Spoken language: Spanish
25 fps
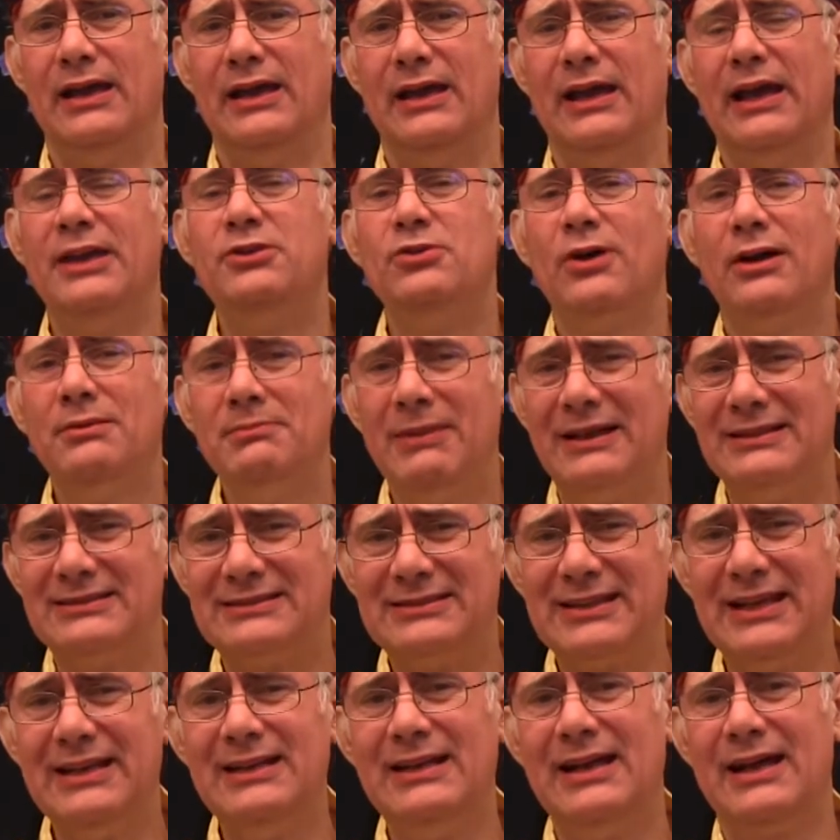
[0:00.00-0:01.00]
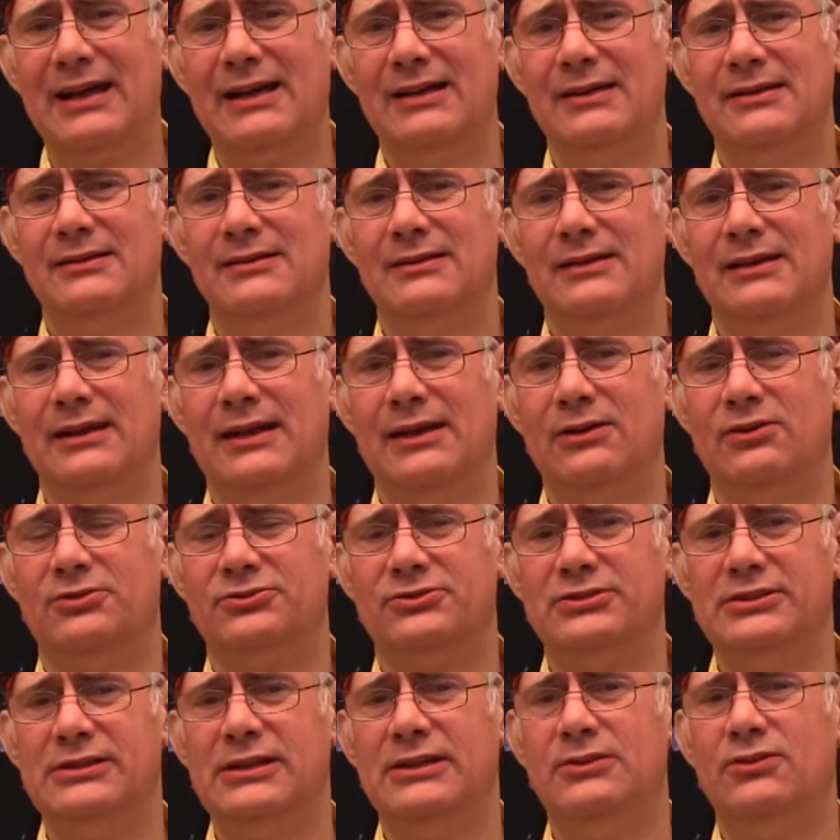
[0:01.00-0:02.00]
ellos almacenan el
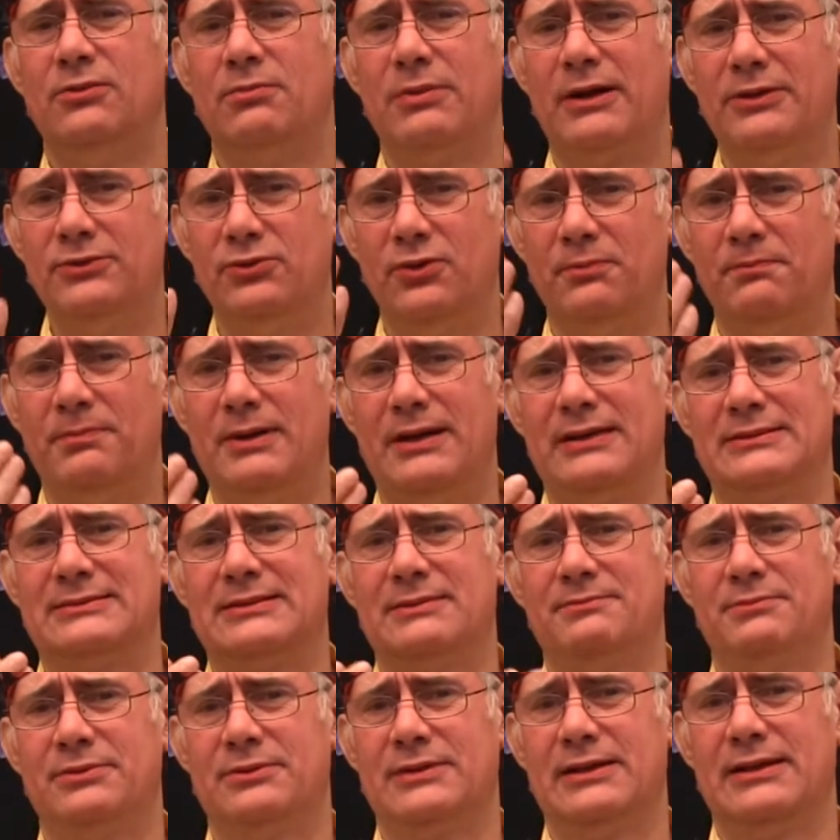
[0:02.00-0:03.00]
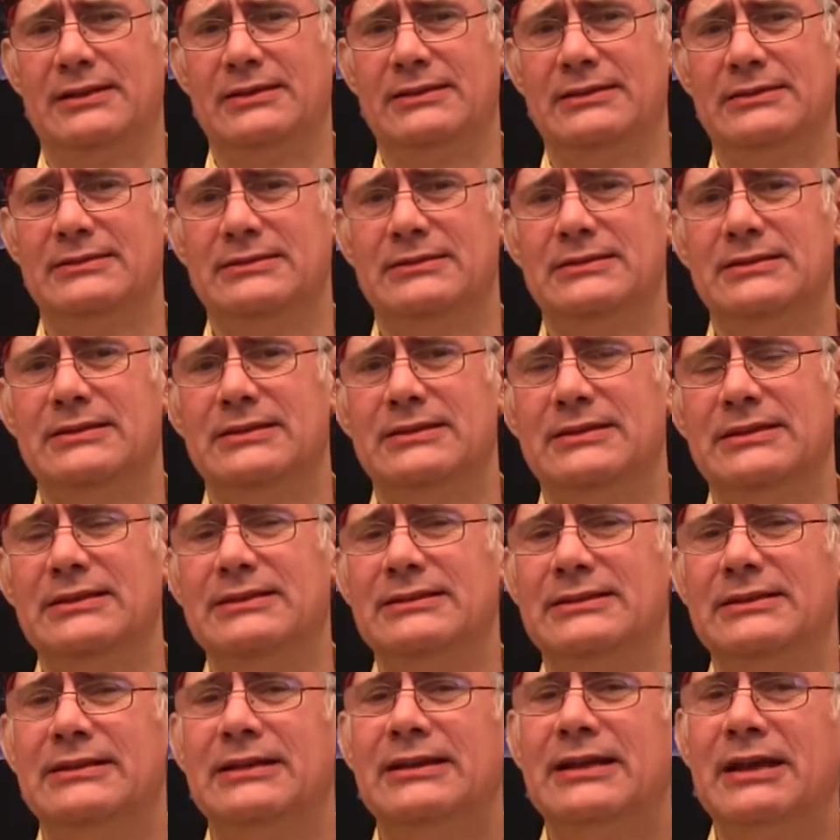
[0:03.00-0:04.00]
oxígeno cuando pasa por ahí y
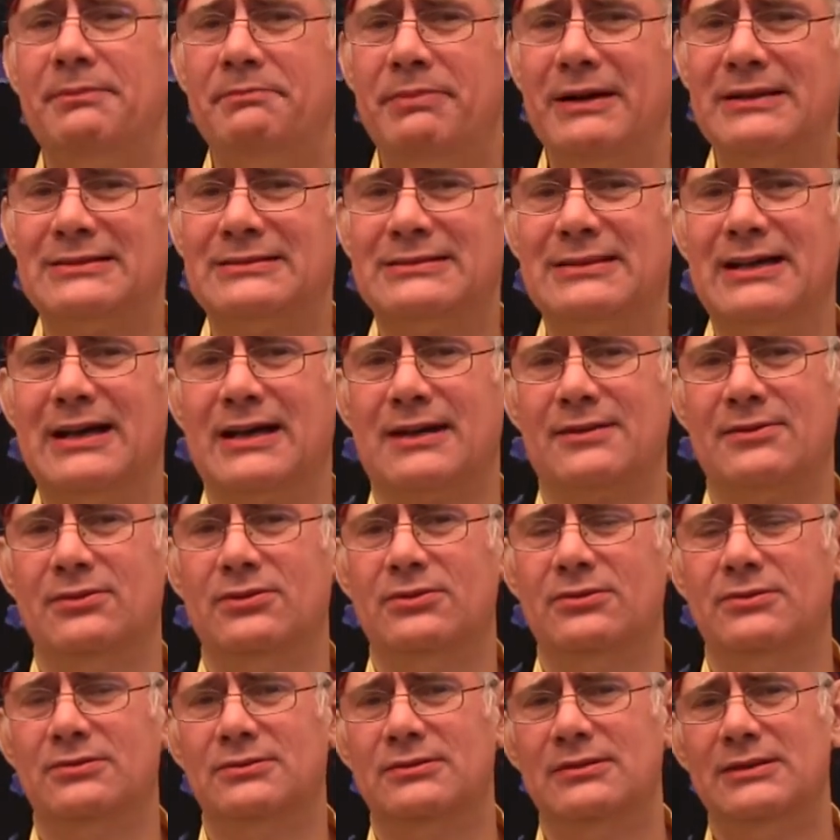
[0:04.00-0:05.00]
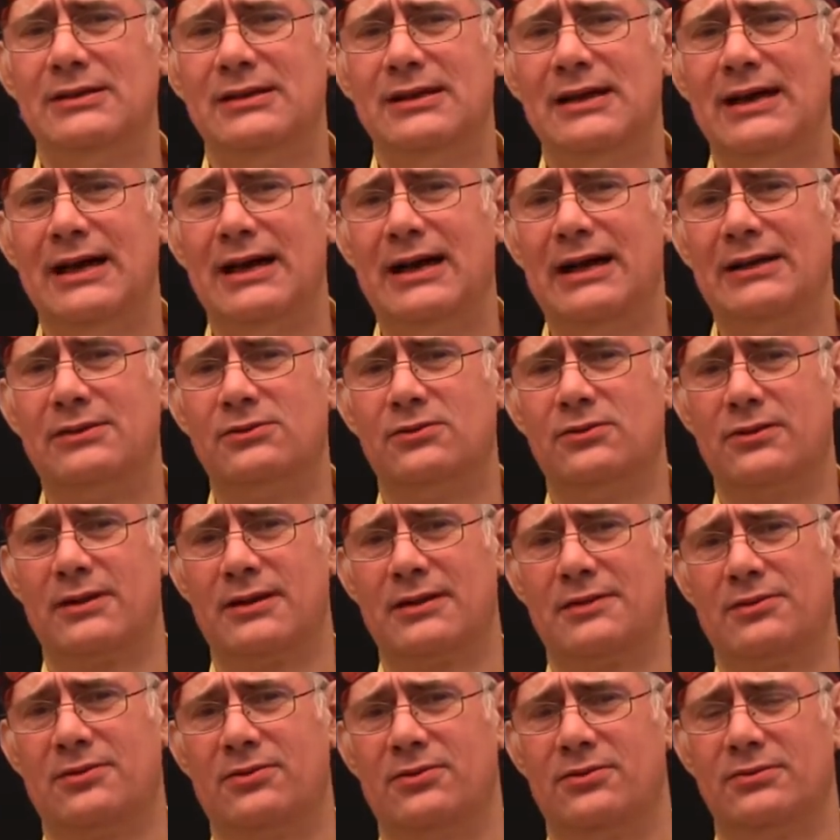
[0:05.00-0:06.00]
tienen que pasarlo al
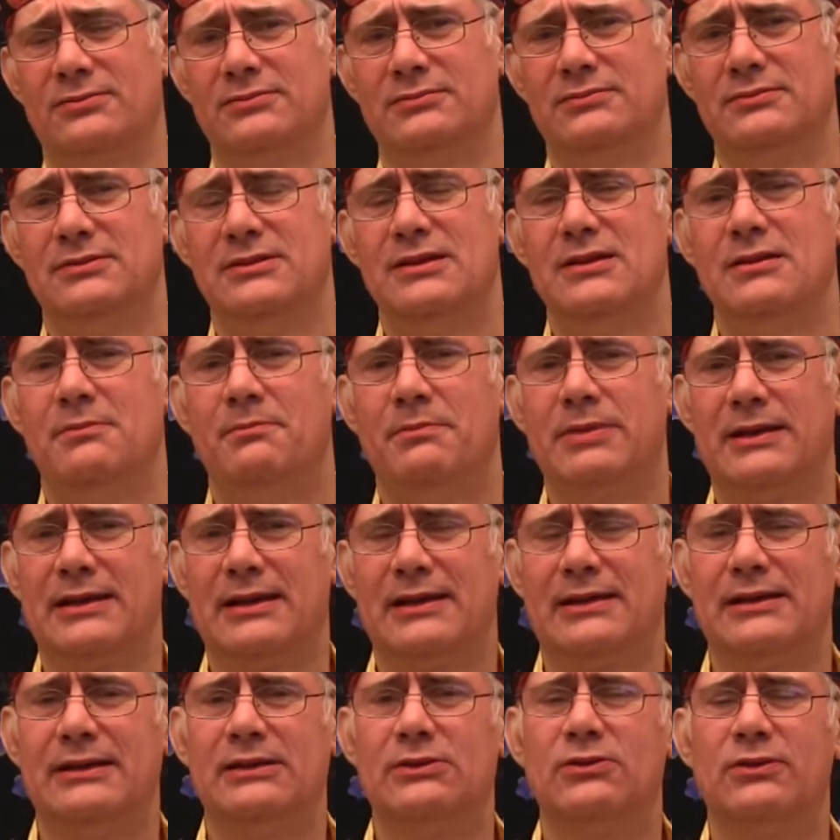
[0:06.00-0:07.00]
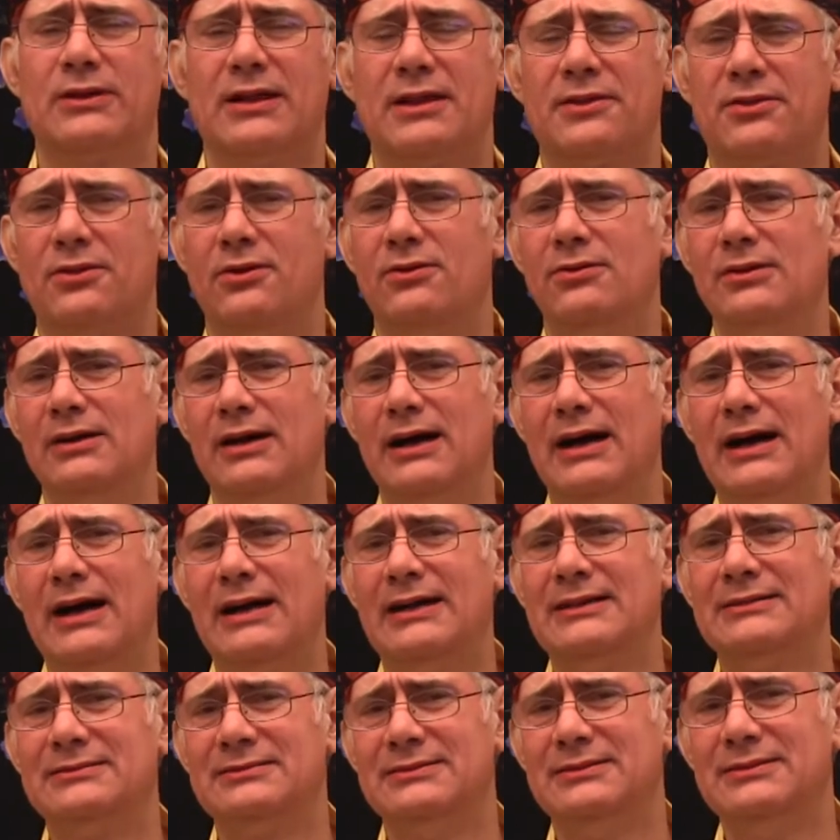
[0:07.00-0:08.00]
corazón para que el corazón
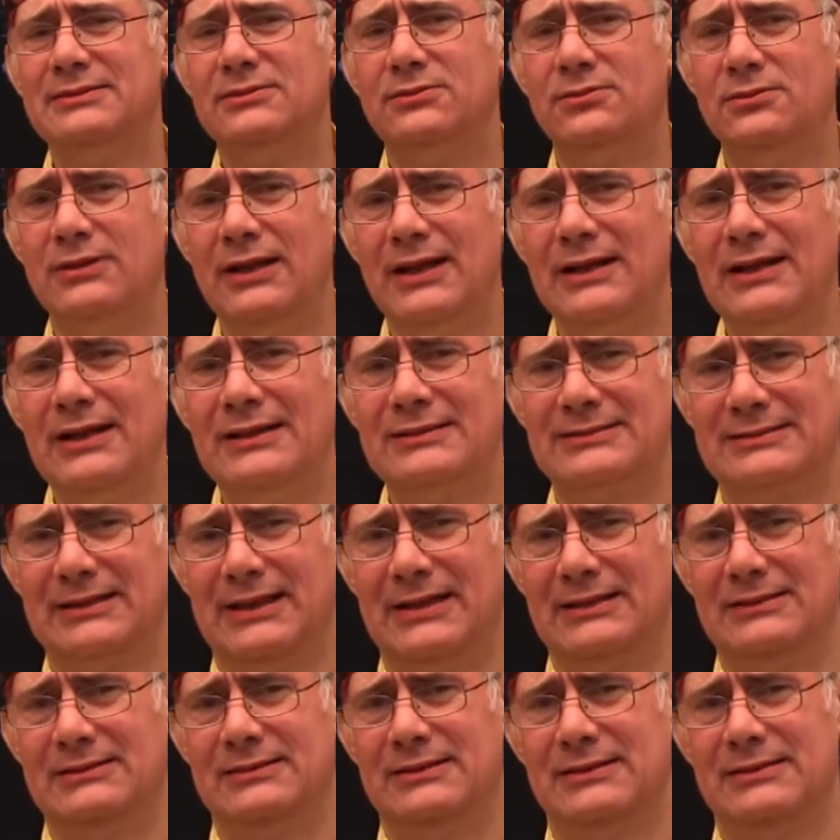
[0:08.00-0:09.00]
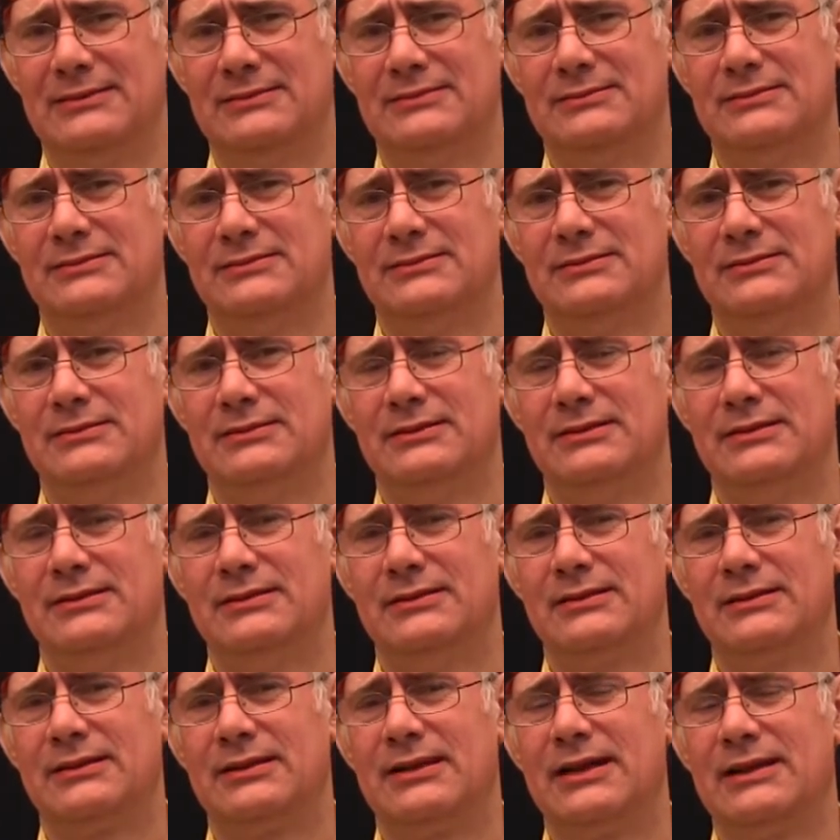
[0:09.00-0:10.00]
haga circular la sangre,
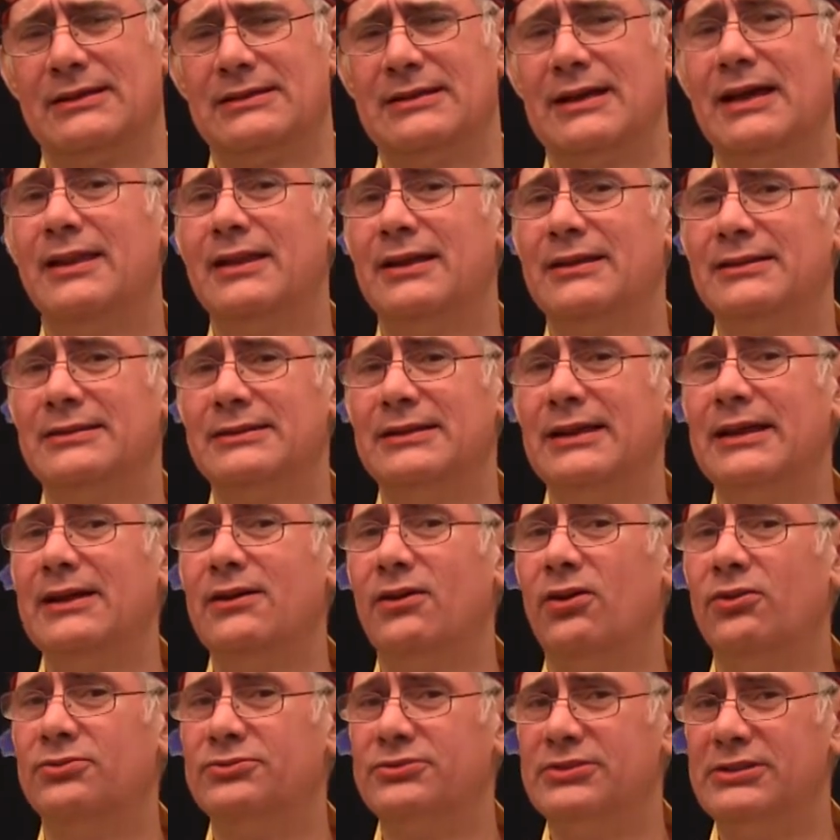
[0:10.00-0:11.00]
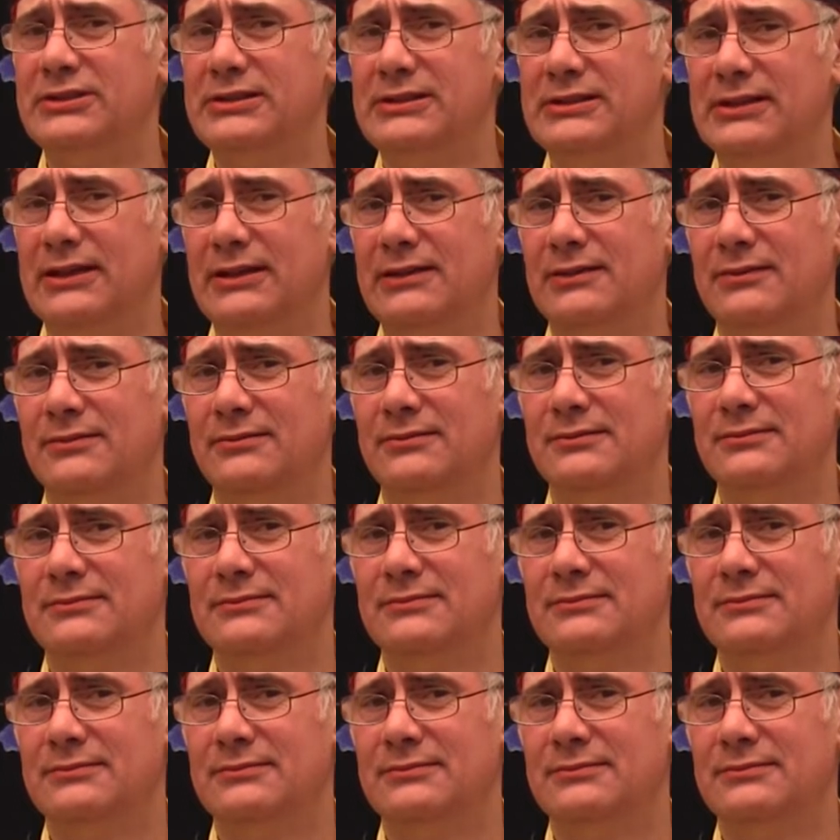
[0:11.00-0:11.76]
cargada de oxígeno.